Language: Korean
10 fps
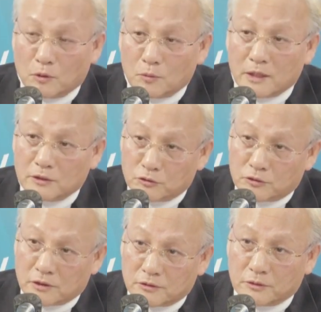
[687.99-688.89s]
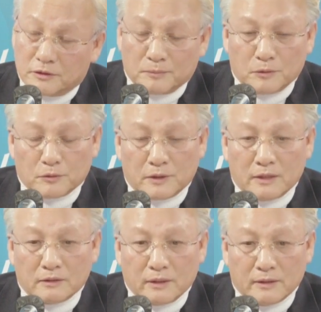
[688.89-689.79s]
예. 오마이뉴스에서도 예. 이제 보도를
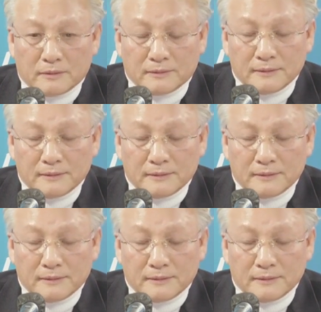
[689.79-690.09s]
했는데요.